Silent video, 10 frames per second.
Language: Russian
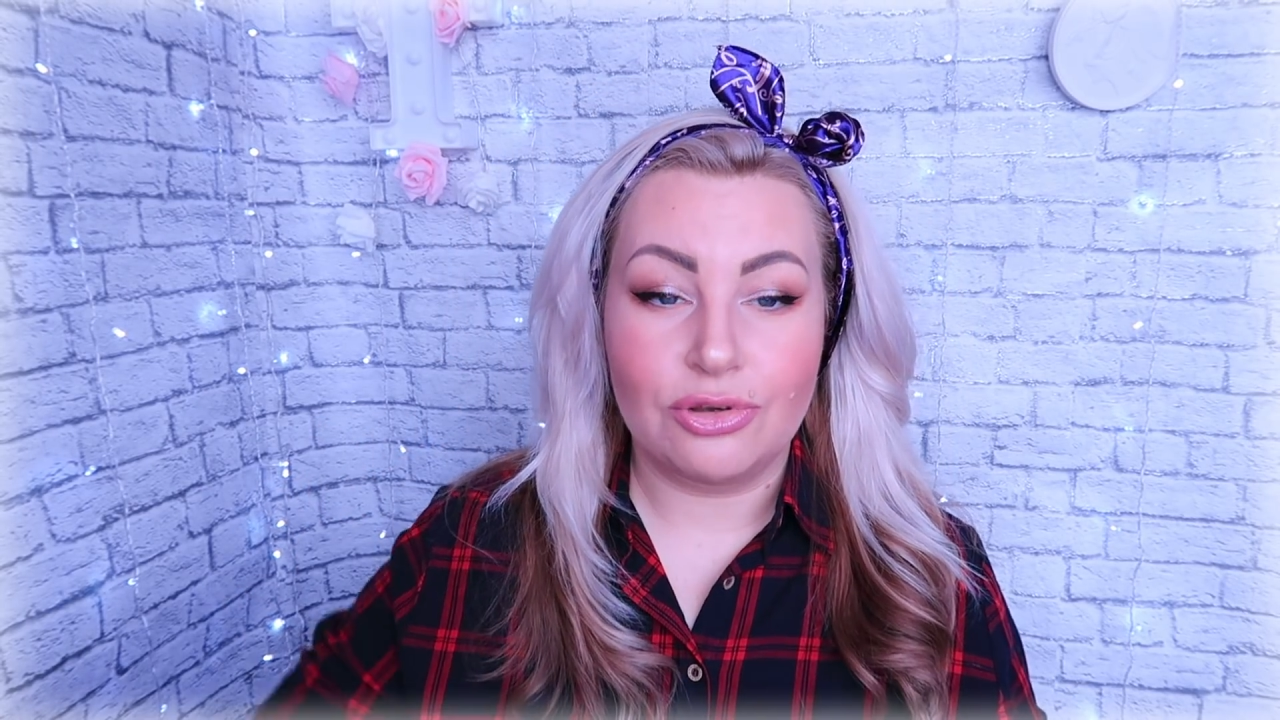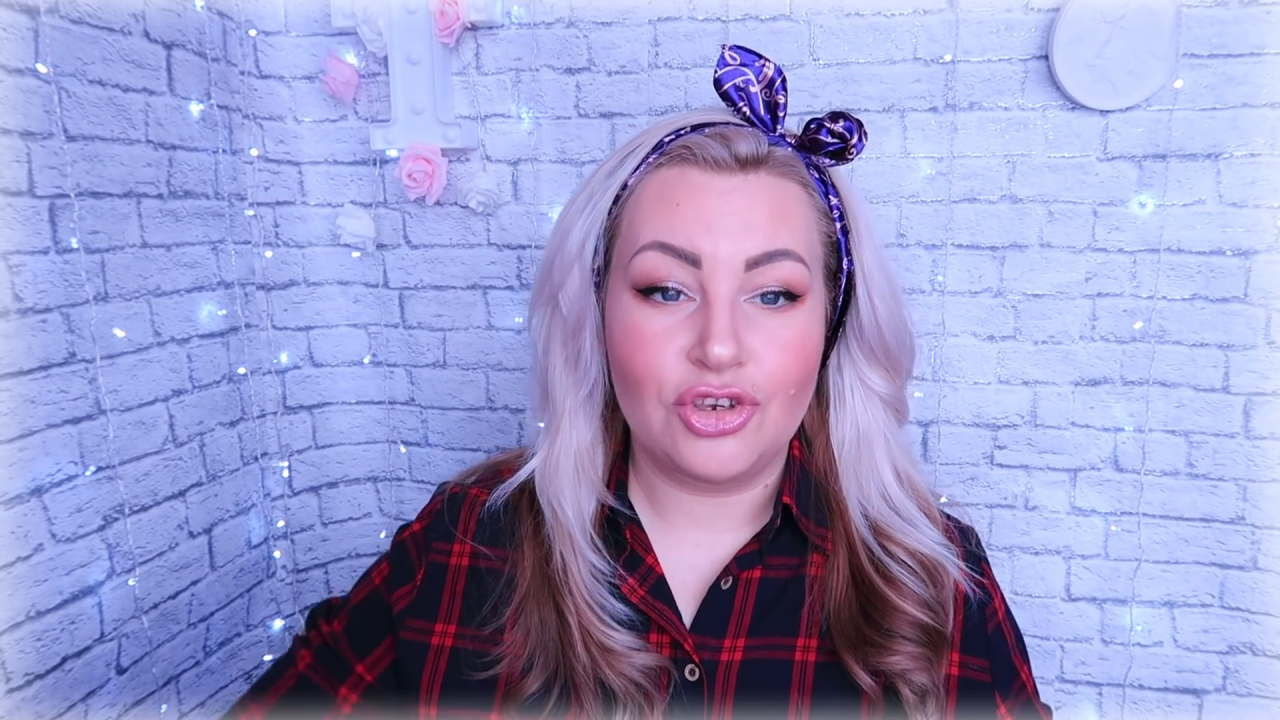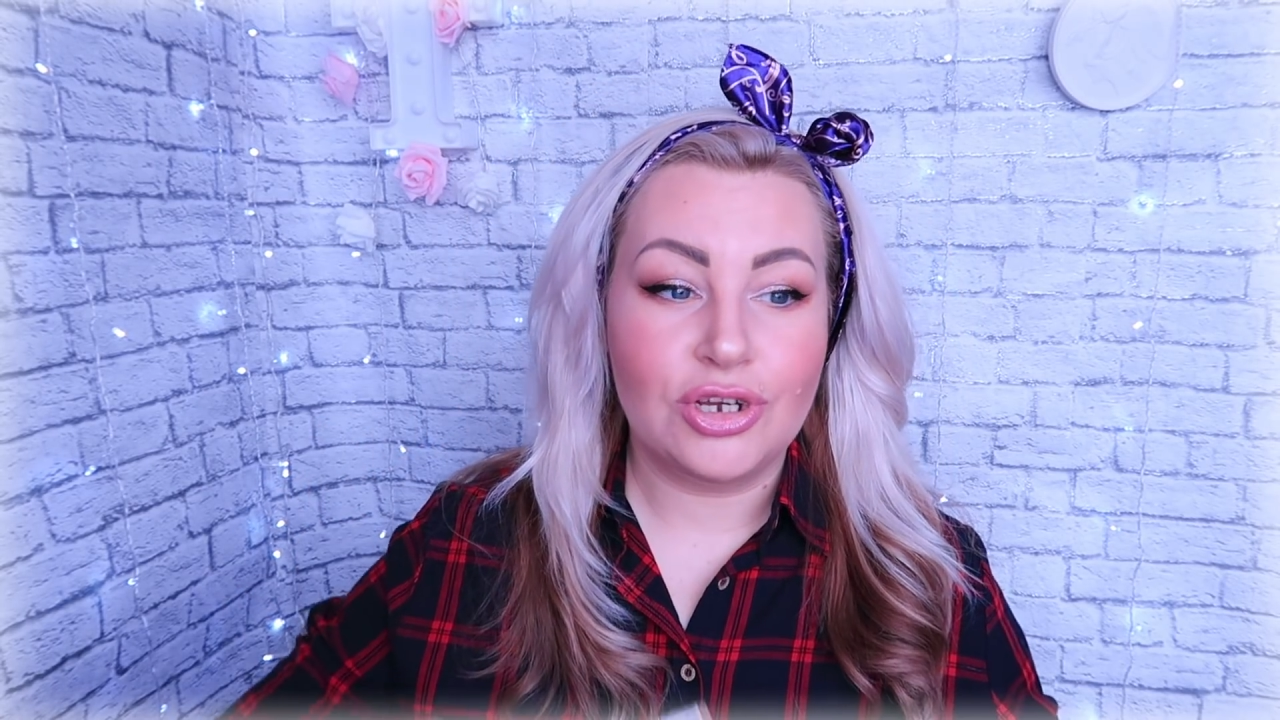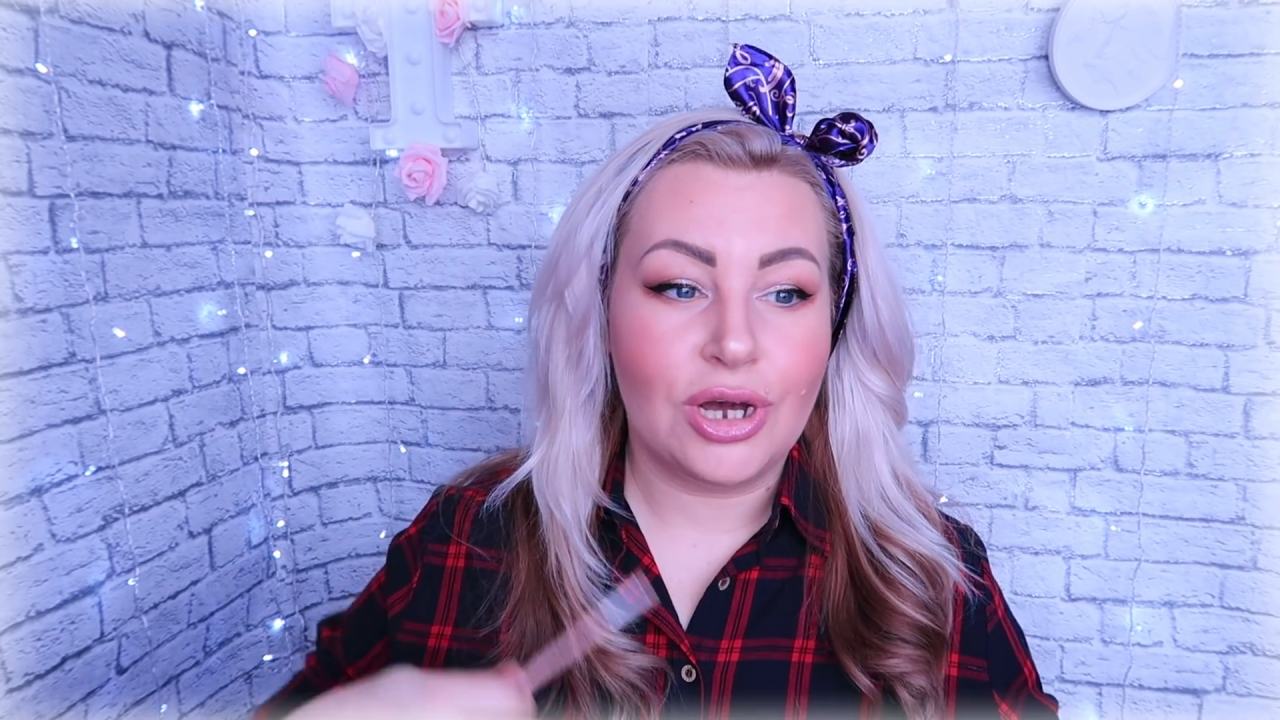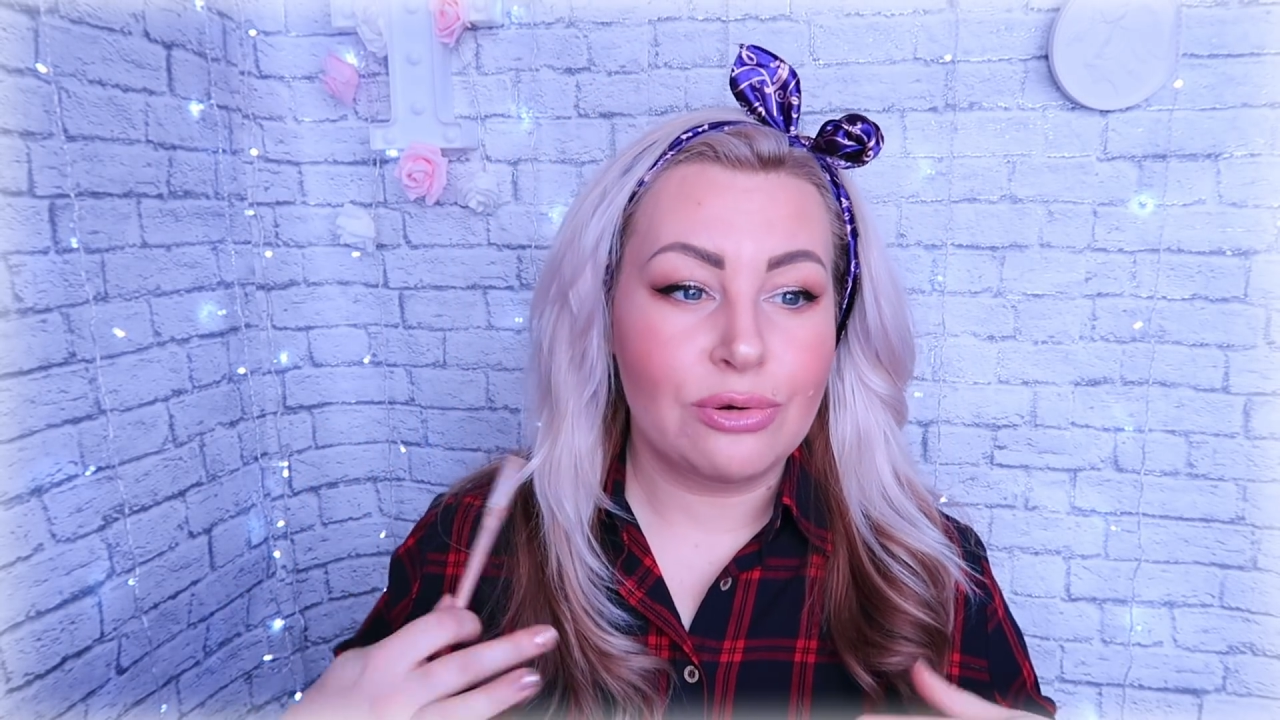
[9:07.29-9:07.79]

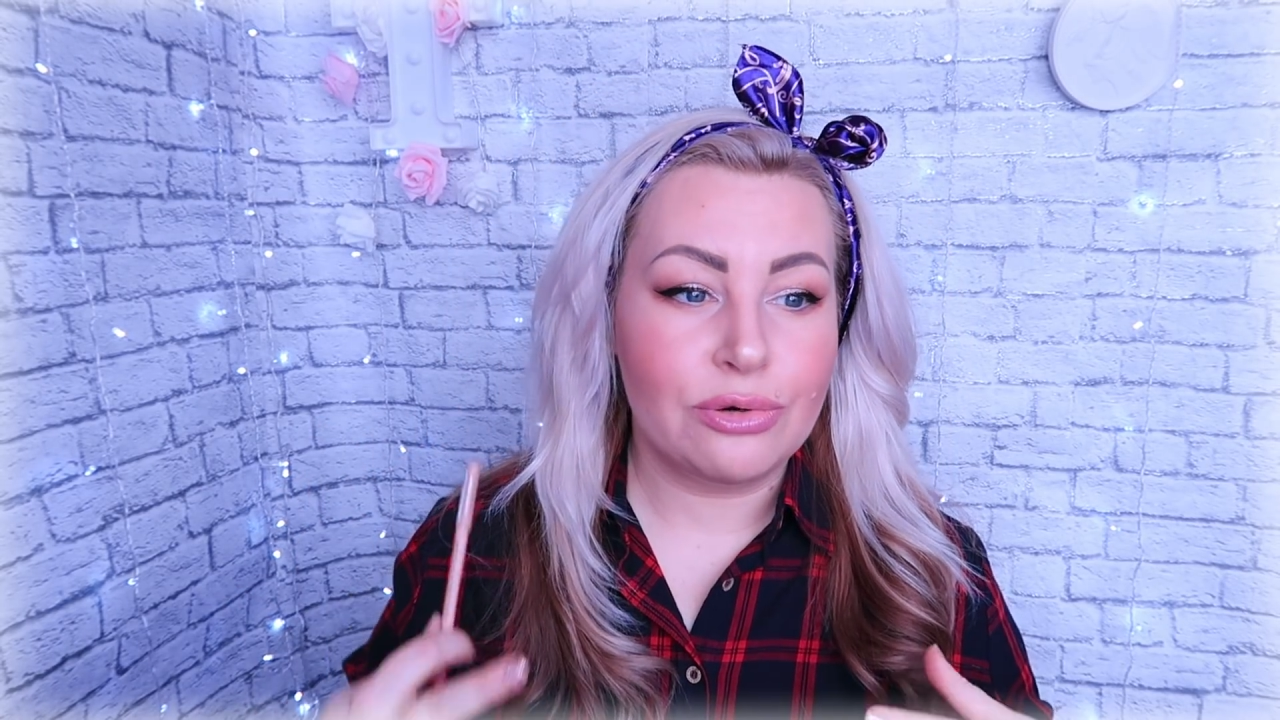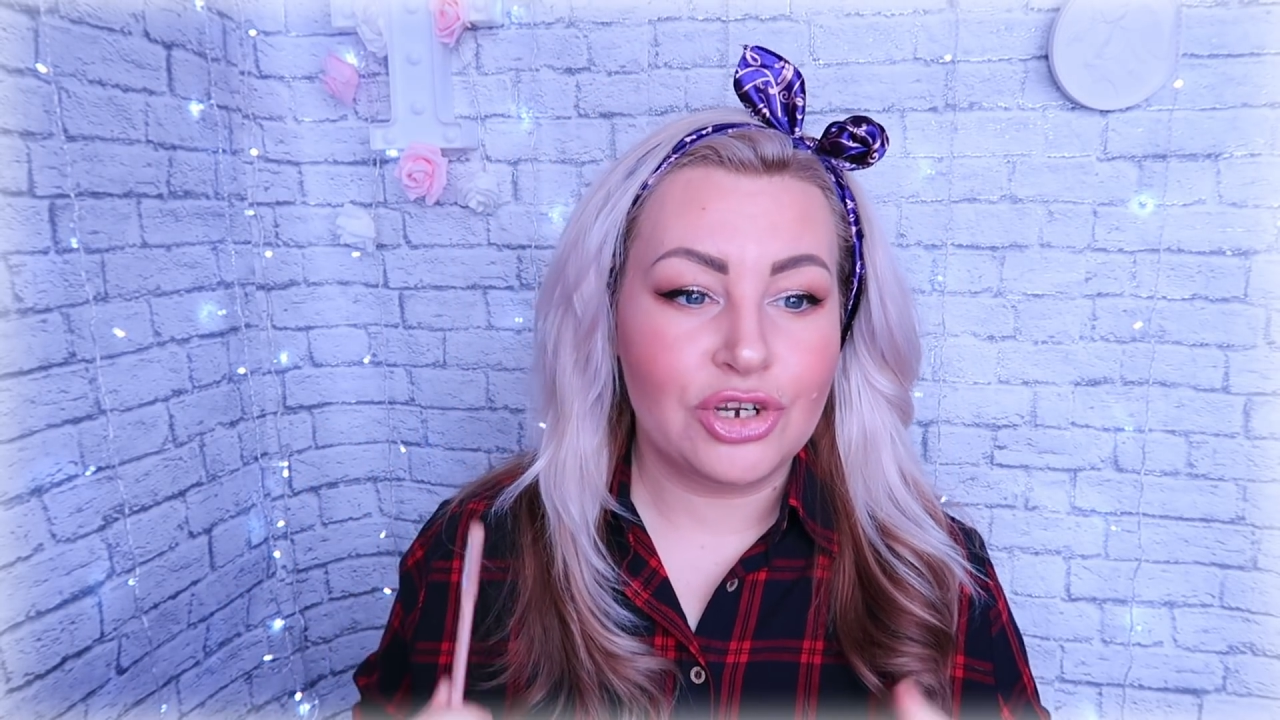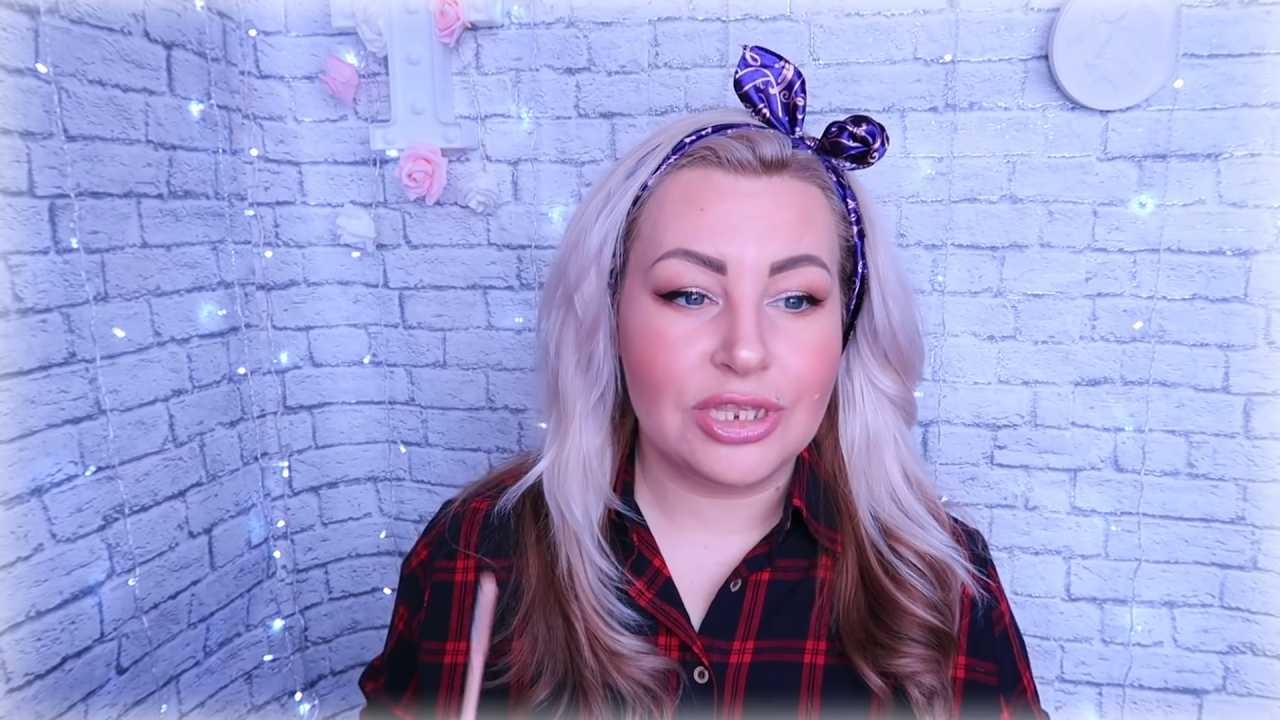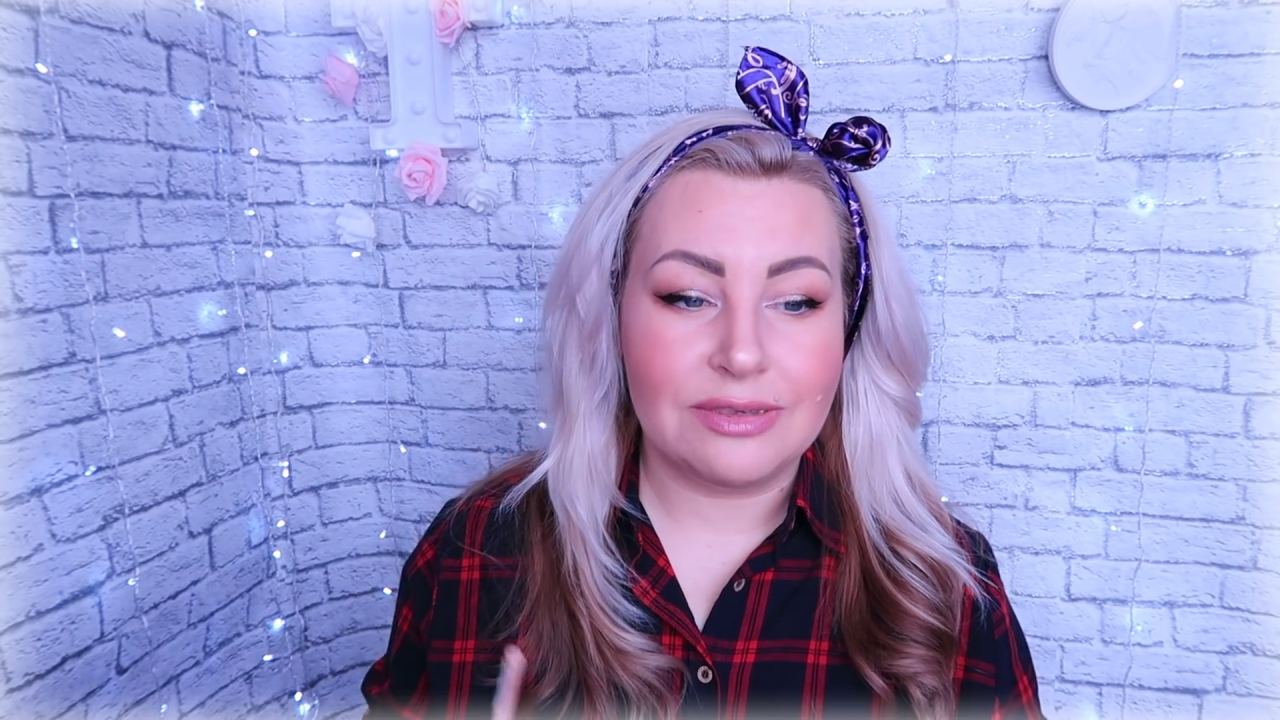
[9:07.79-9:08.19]
очень хороший